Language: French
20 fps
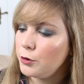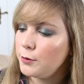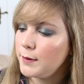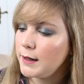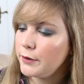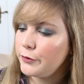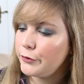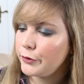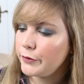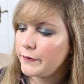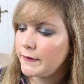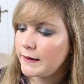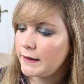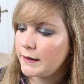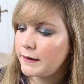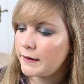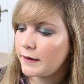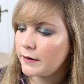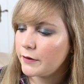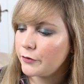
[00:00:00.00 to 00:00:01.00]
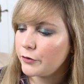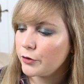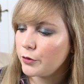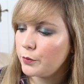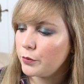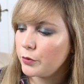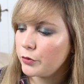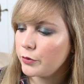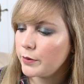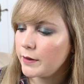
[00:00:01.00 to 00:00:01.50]
l'huile tonique
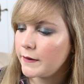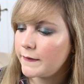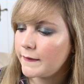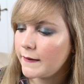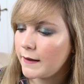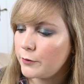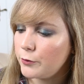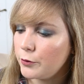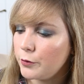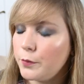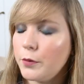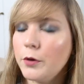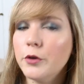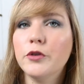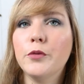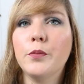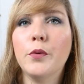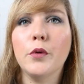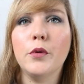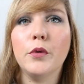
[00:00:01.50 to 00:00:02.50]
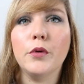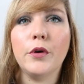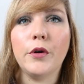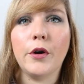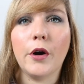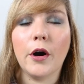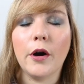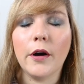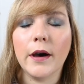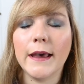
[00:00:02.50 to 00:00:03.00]
100% extrait de plantes pour le
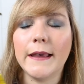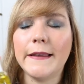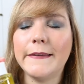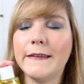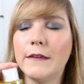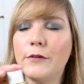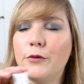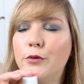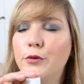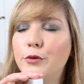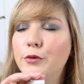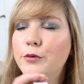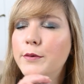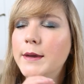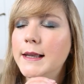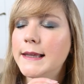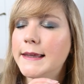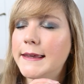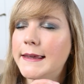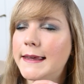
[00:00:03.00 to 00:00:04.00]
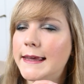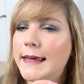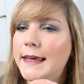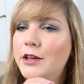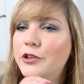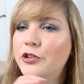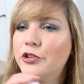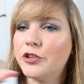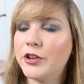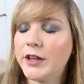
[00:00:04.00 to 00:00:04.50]
corps et c'est une huile qui
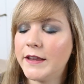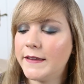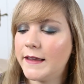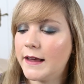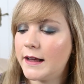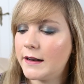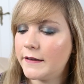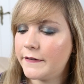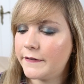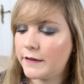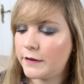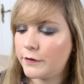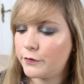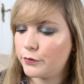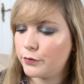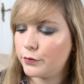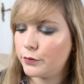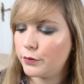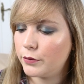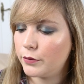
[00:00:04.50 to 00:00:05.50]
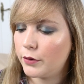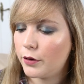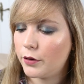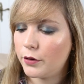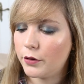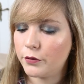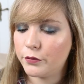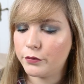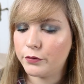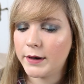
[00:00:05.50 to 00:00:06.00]
est géniale si vous
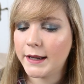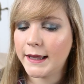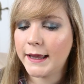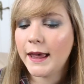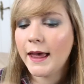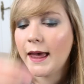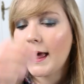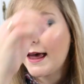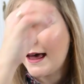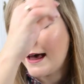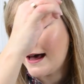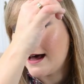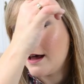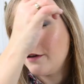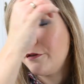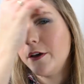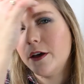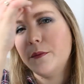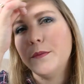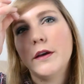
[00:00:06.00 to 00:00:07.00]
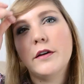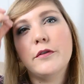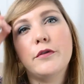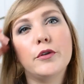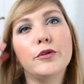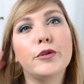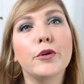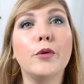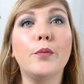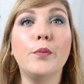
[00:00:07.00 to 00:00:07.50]
euh, voulez raffermir
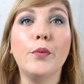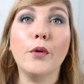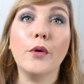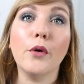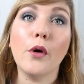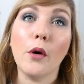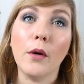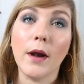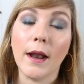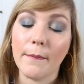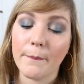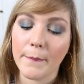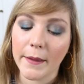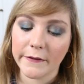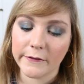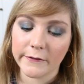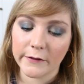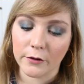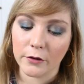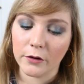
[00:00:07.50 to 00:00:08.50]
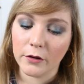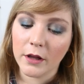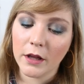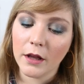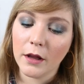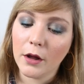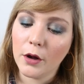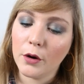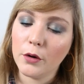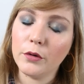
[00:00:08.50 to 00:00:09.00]
votre peau en la massant.
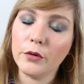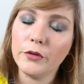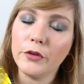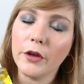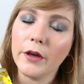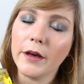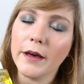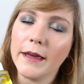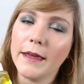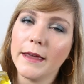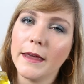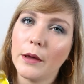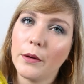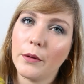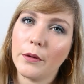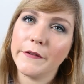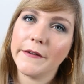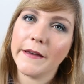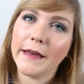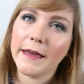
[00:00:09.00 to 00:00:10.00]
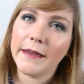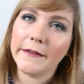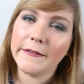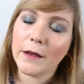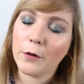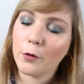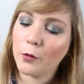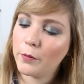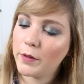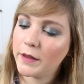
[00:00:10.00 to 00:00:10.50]
L'odeur est euh,
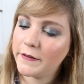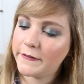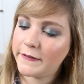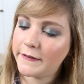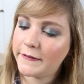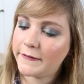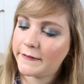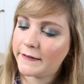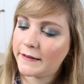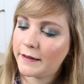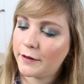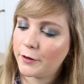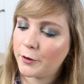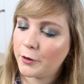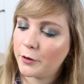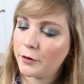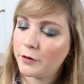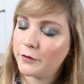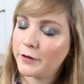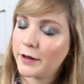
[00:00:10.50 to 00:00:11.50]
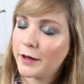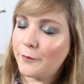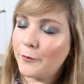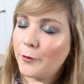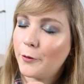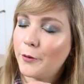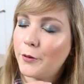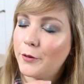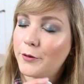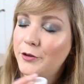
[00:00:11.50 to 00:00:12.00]
très aromatique, c'est euh,
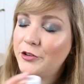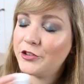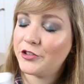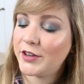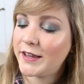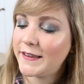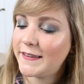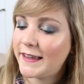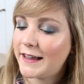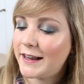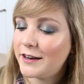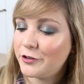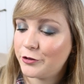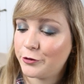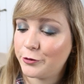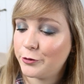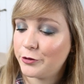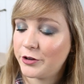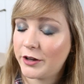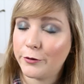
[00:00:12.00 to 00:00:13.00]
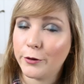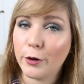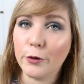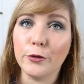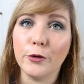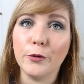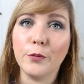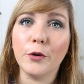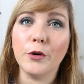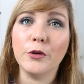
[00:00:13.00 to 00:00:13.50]
vraiment génial,
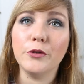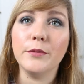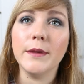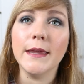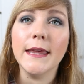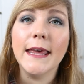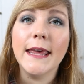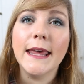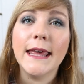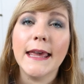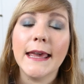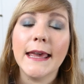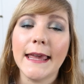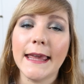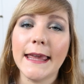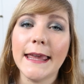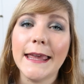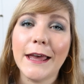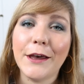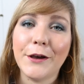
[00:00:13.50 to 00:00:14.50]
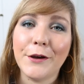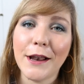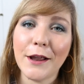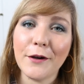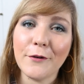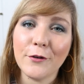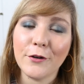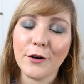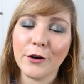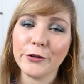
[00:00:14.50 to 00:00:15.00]
j'adore ce produit. Et
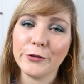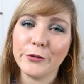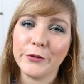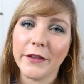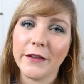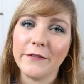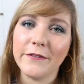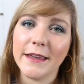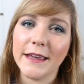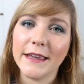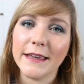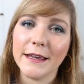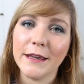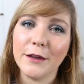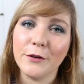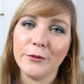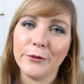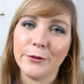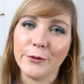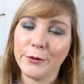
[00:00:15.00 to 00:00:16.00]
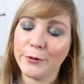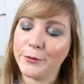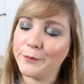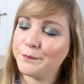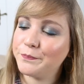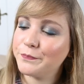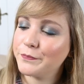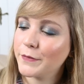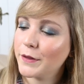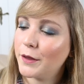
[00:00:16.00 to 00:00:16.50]
là encore je vous avais écrit
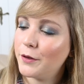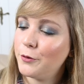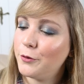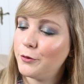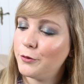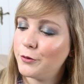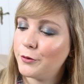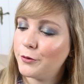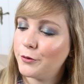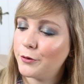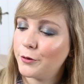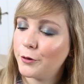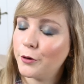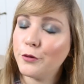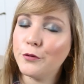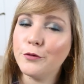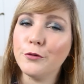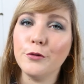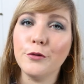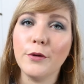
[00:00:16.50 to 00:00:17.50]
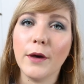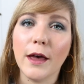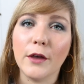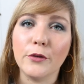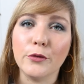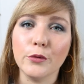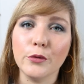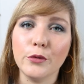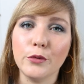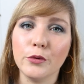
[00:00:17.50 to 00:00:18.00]
une, une revue
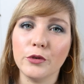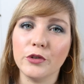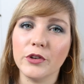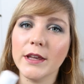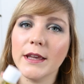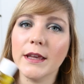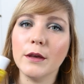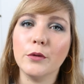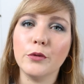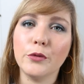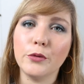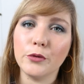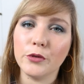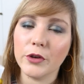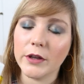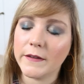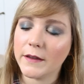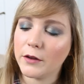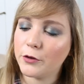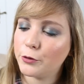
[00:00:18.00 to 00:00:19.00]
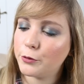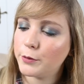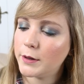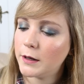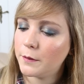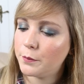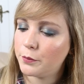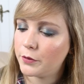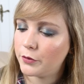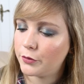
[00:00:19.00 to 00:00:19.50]
à son sujet et au sujet des
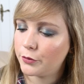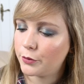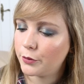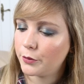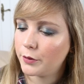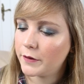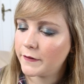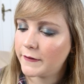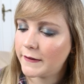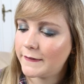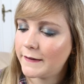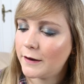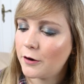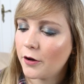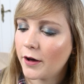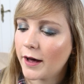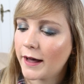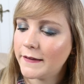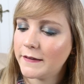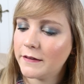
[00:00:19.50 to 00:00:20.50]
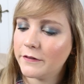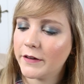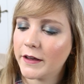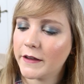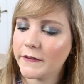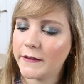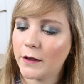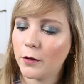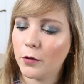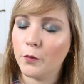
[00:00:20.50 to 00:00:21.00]
huiles puisque c'était leur
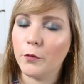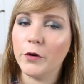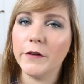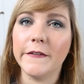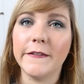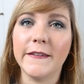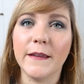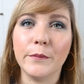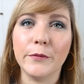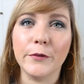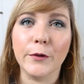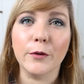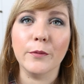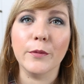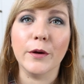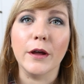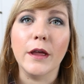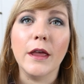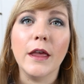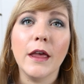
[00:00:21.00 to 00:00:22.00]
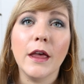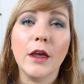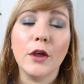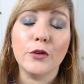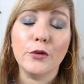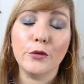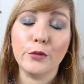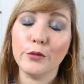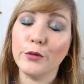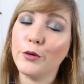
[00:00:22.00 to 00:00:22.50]
anniversaire au mois de septembre.
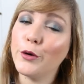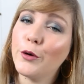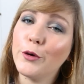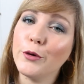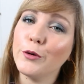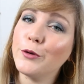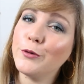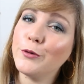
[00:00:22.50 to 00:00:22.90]
Donc